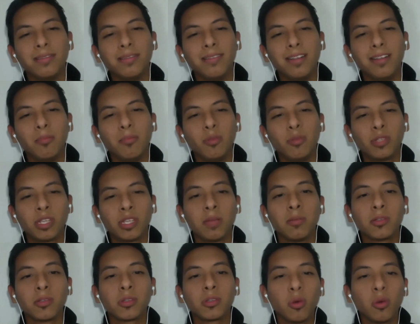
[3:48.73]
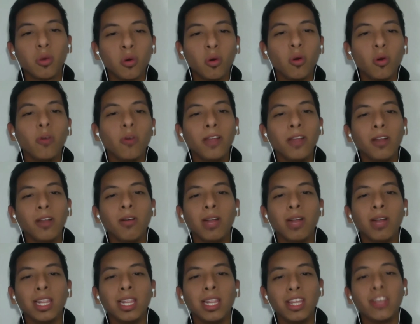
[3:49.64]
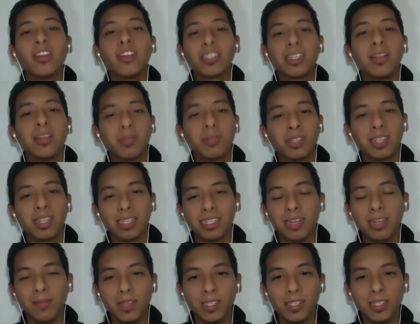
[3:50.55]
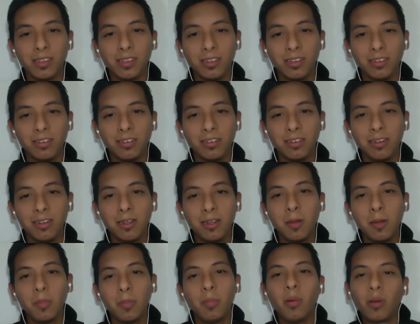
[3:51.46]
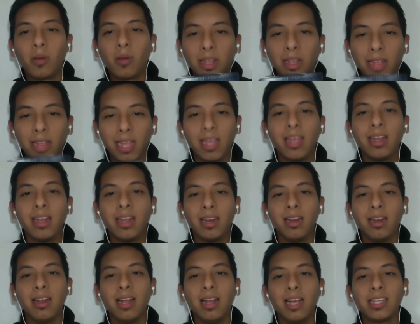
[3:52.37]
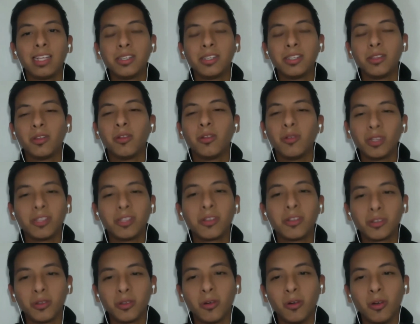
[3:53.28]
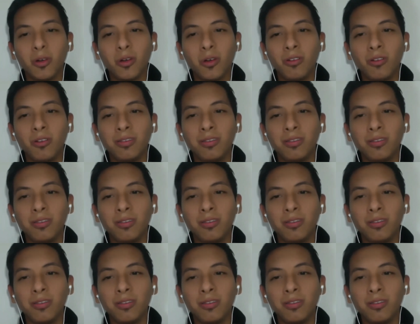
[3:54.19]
busquemos con júbilo al Dios de nuestra salvación, porque Él ha sido nuestro socorro